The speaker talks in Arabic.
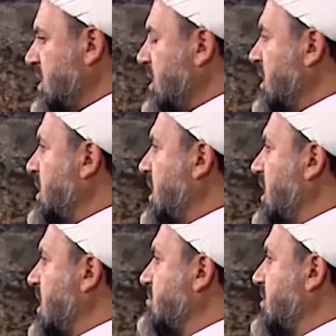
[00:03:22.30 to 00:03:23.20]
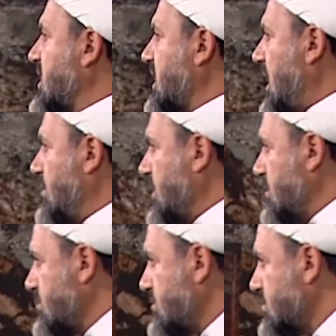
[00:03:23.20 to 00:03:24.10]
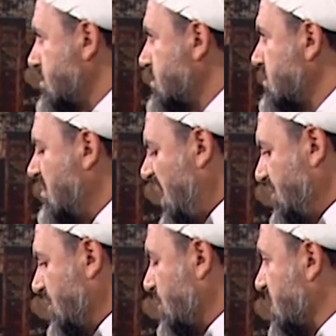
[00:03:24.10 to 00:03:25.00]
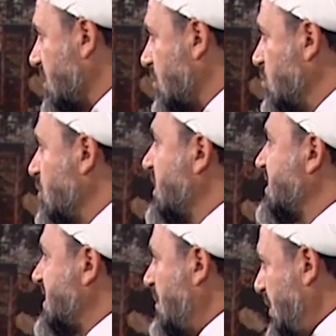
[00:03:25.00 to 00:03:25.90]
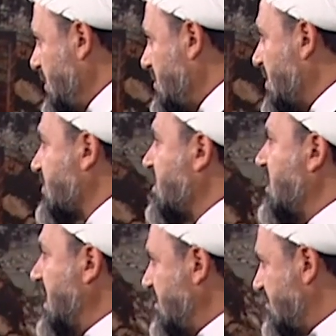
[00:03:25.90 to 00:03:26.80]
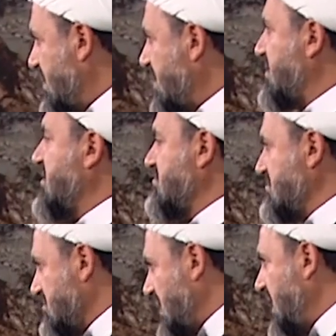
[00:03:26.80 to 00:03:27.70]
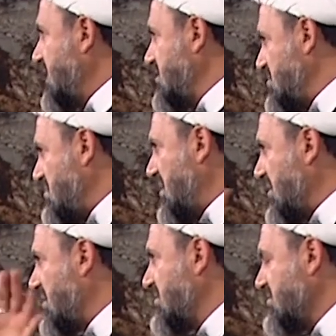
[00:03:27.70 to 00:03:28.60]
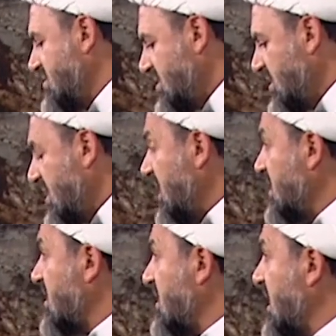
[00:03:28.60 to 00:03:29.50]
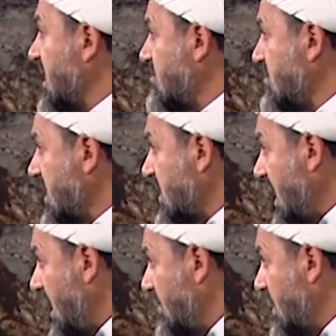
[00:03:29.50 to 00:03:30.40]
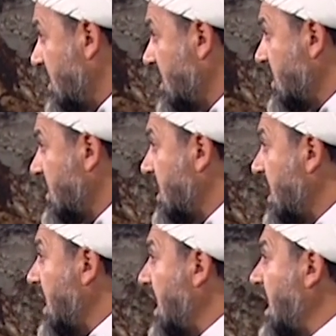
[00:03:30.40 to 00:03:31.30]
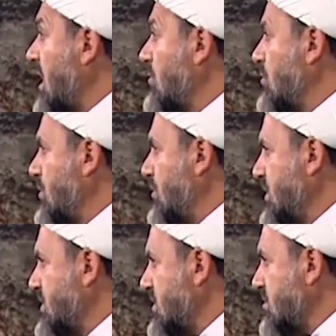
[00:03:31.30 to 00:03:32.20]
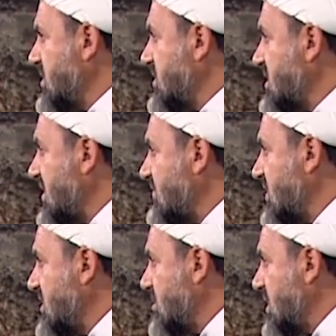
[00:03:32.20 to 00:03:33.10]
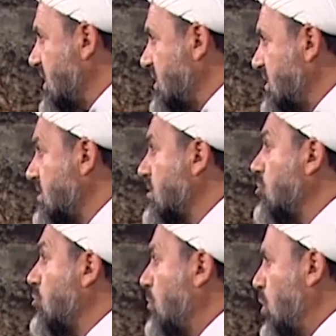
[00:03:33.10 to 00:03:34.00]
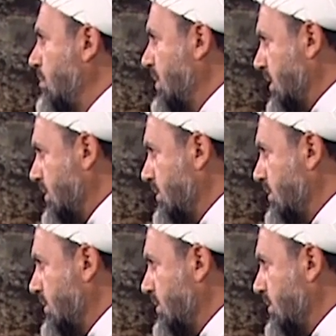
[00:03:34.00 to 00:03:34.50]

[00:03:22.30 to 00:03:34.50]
إن لهدم الكعبة بعض الروايات تقول سبعين مرة ألف مرة خليني بالمرة إن لهدم الكعبة أهون عندي من سفك دماء مؤمن